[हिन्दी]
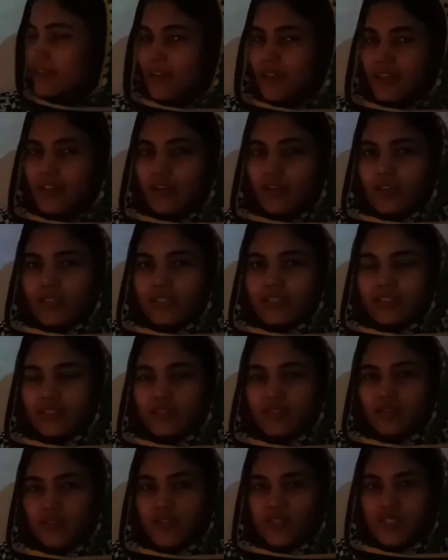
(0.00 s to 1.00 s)
कॉल
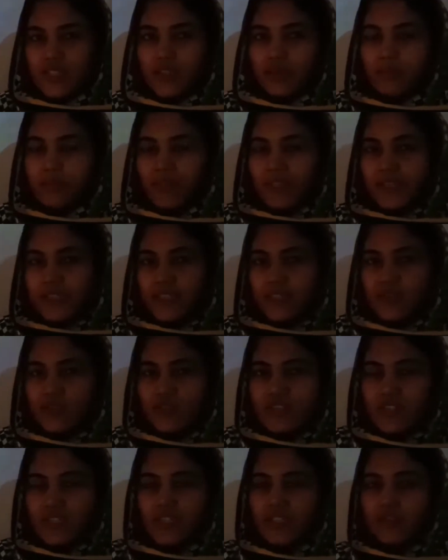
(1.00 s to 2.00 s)
ऑरेंथोलॉजी बर्ड की जो
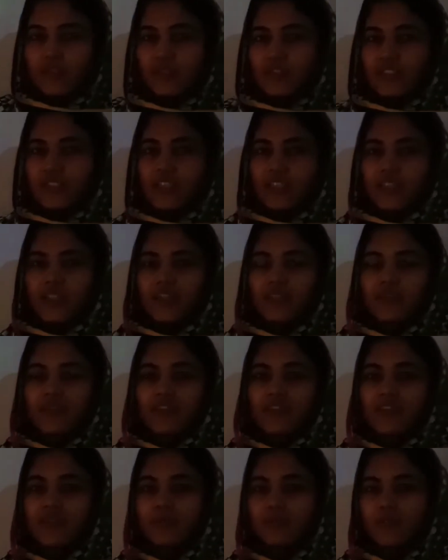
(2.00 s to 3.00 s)
स्टडी होती है उसे
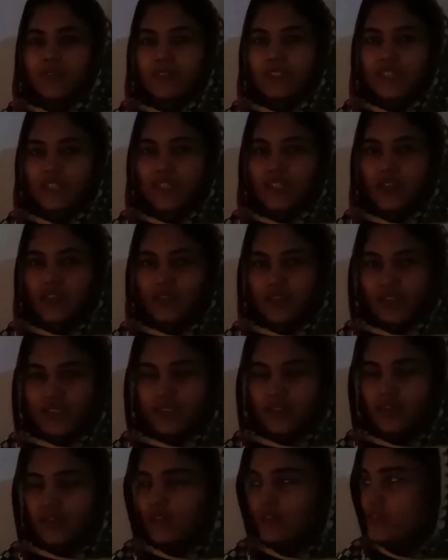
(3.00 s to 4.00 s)
हम बोलते हैं
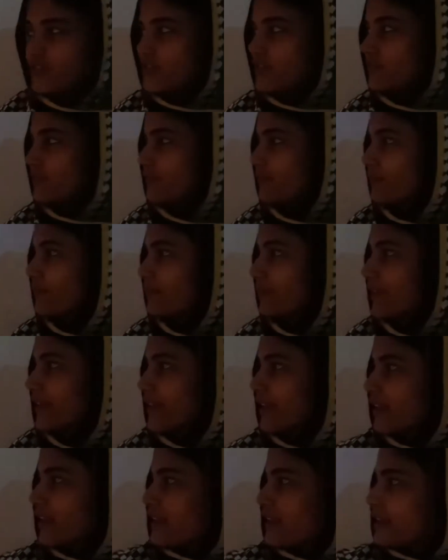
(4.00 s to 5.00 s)
ऑरेंथोलॉजी
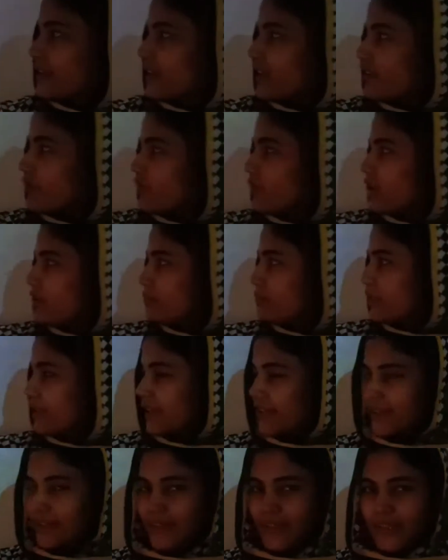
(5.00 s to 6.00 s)
दे आर वार्म
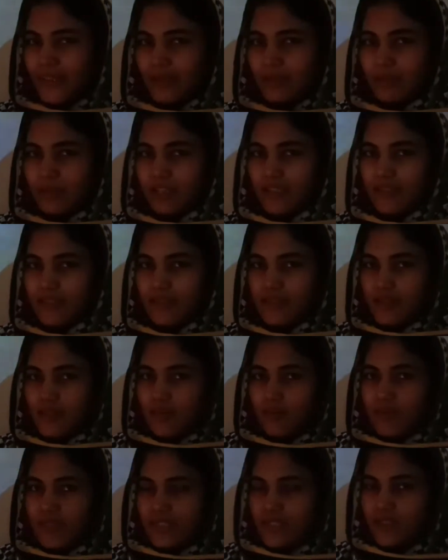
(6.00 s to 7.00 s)
ब्लडेड एनिमल्स
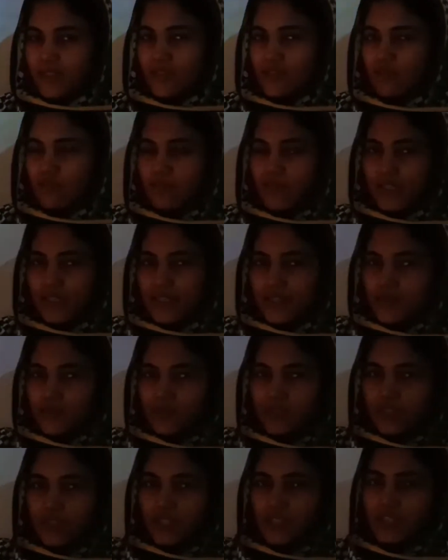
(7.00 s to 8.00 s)
बेसिकल जो बर्ड्स होते
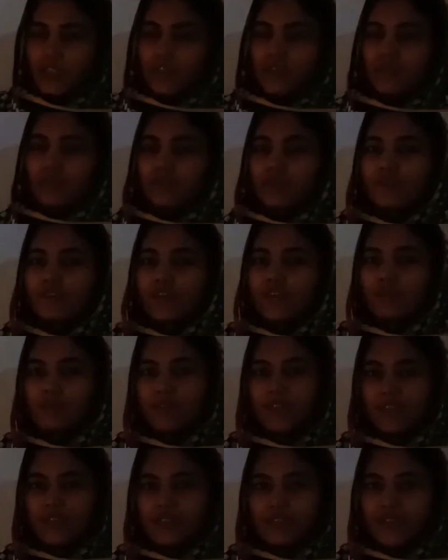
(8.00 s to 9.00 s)
हैं वो वार्म
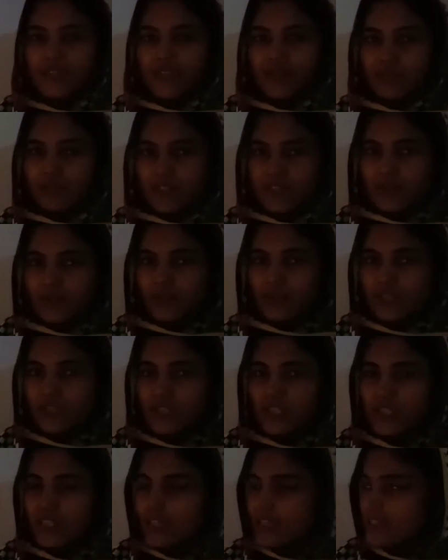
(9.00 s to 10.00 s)
ब्लडेड एनिमल्स होते हैं